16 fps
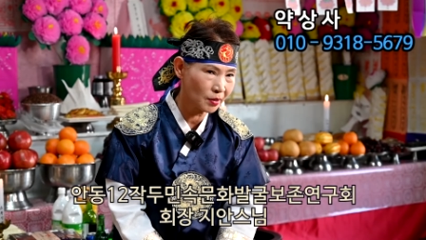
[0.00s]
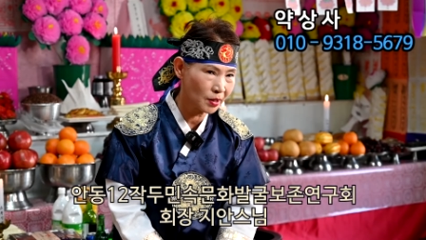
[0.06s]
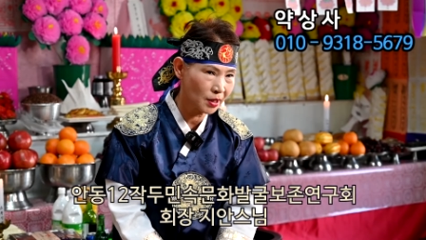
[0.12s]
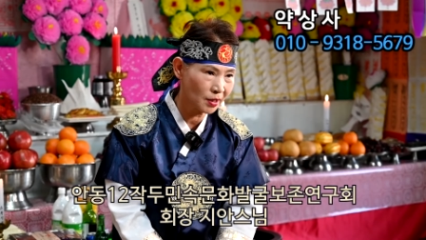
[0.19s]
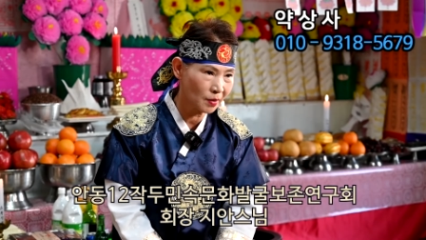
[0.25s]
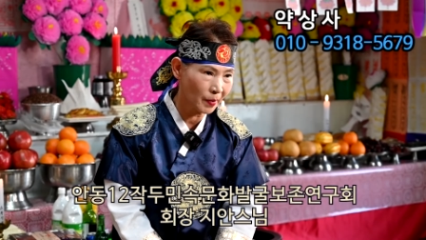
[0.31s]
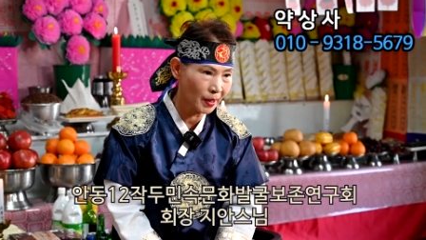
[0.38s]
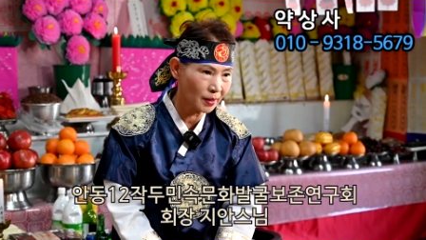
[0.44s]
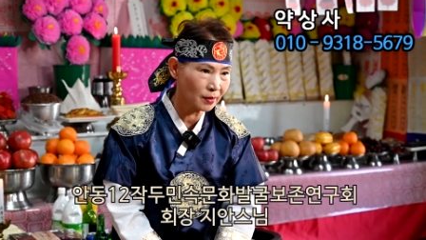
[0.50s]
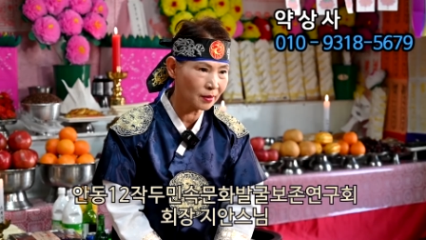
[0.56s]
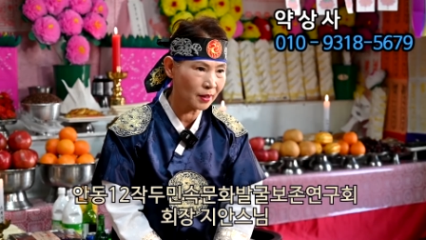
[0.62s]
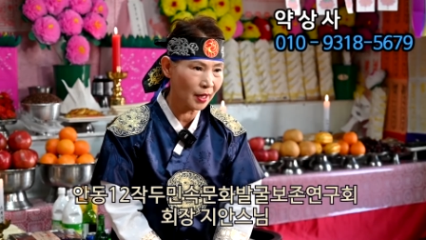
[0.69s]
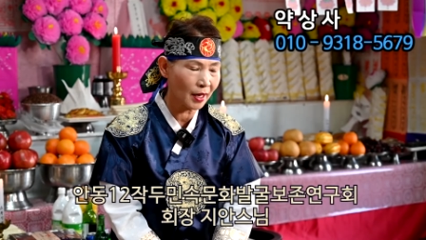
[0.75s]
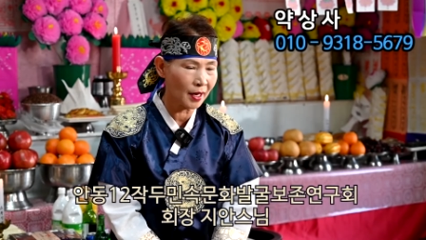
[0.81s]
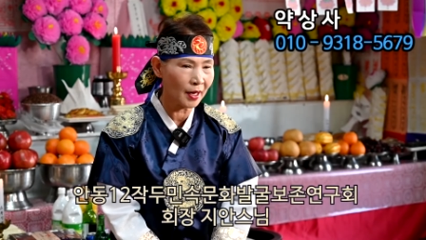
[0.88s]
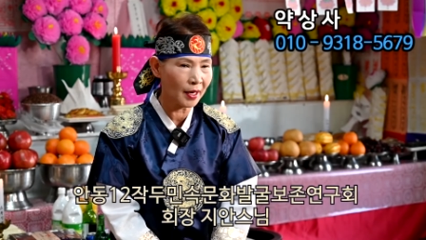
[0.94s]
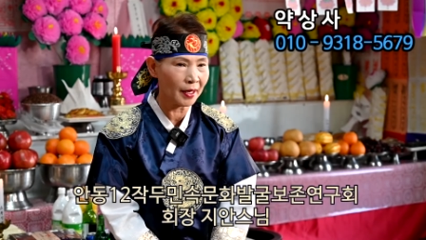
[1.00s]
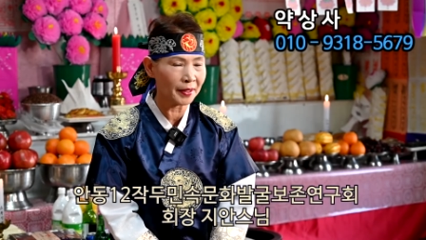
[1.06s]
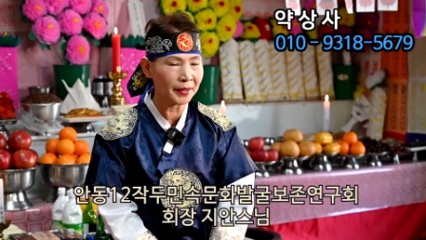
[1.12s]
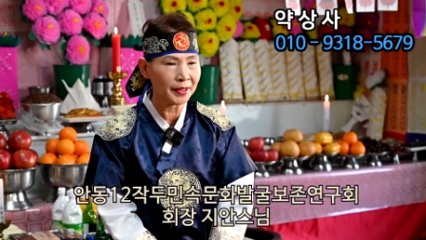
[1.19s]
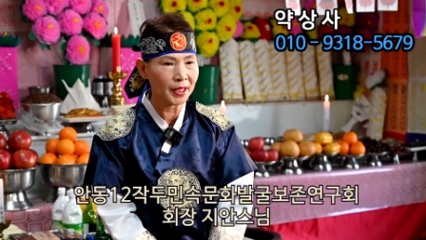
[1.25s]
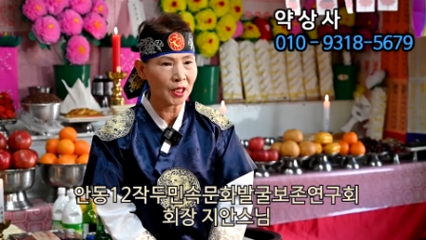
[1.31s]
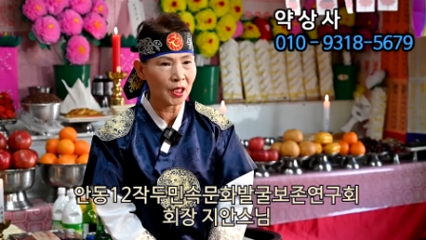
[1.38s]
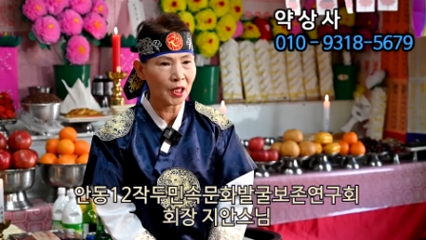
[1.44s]
신을 받을 때에
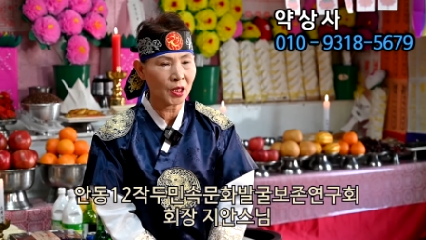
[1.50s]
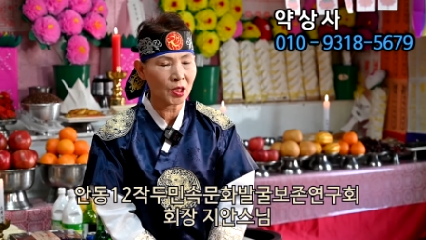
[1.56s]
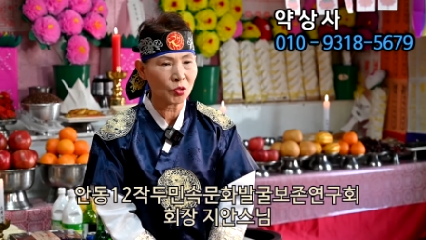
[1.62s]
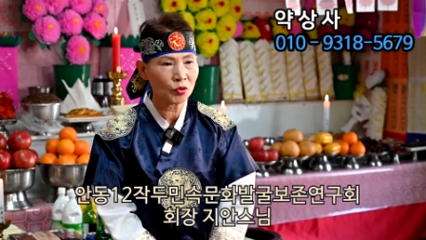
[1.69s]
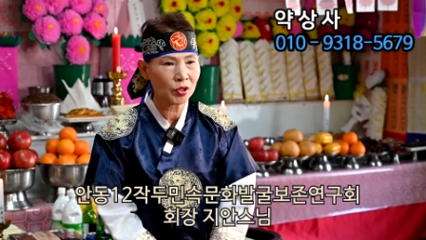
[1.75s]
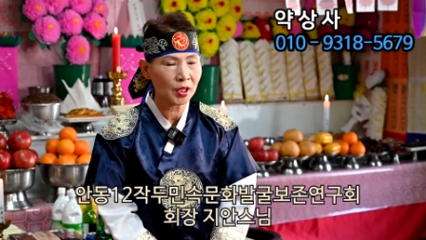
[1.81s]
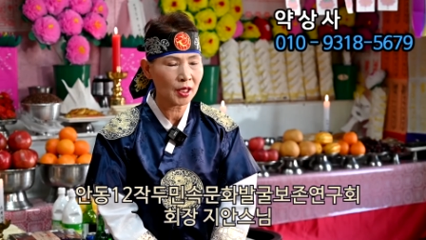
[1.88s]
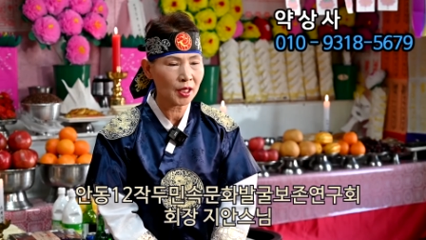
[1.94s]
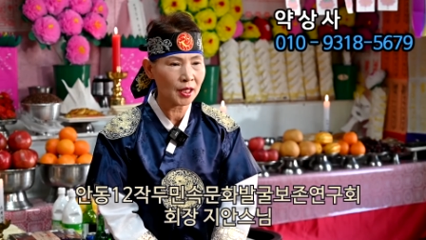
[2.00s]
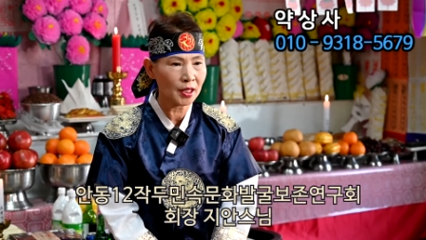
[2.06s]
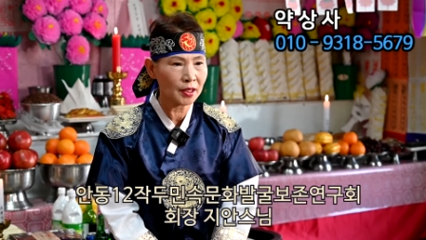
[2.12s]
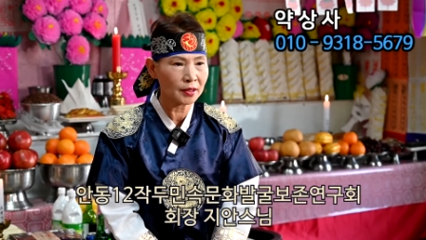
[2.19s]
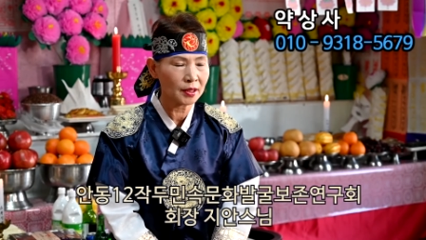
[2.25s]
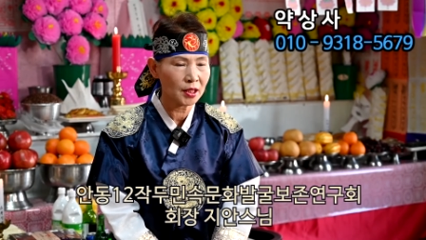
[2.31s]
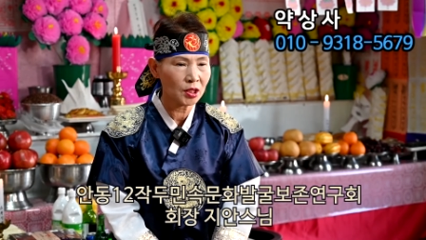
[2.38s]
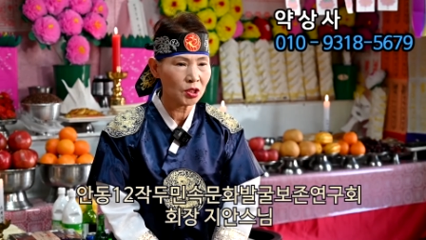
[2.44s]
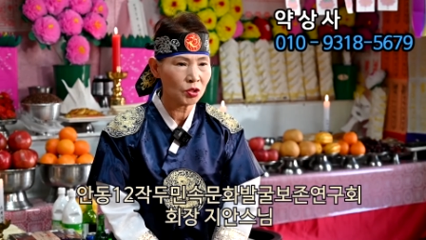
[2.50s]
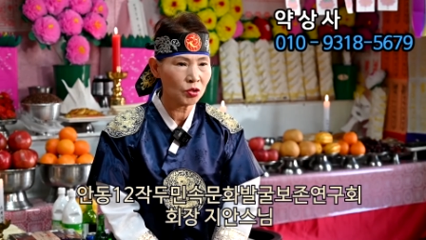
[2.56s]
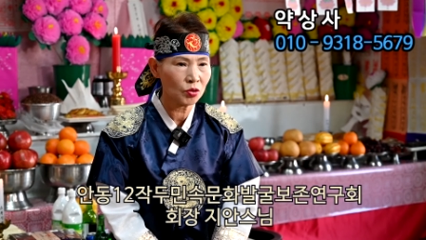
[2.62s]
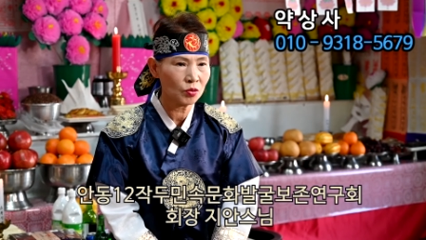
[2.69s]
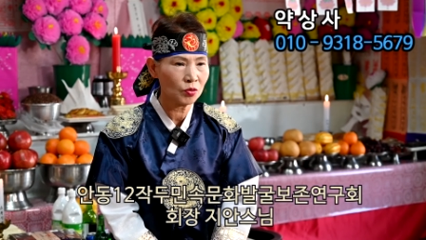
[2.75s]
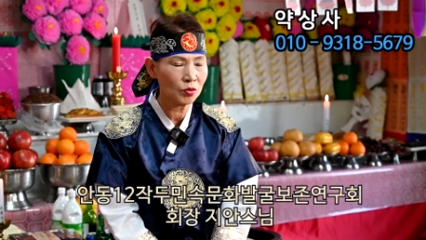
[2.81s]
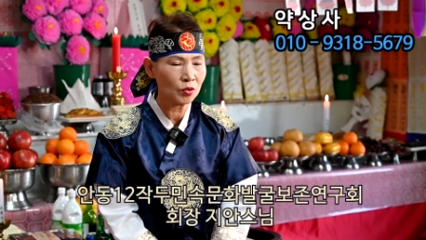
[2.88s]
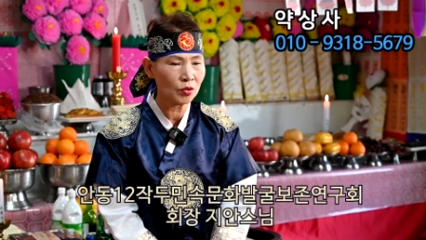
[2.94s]
우리가
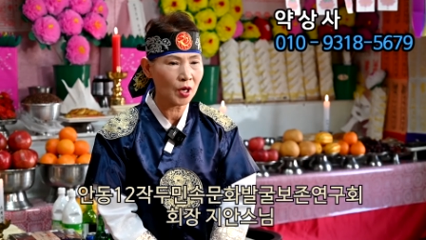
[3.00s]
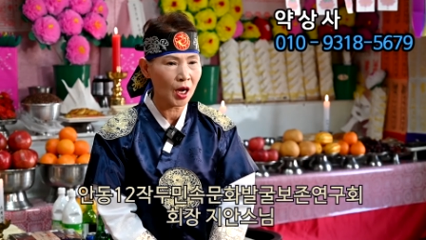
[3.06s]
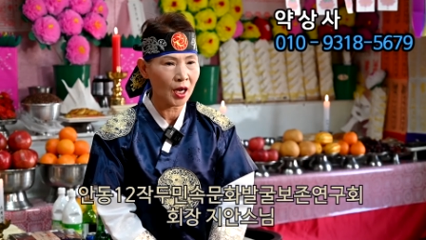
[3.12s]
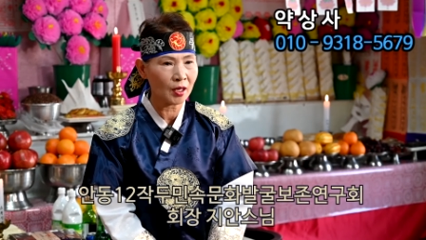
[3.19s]
중국,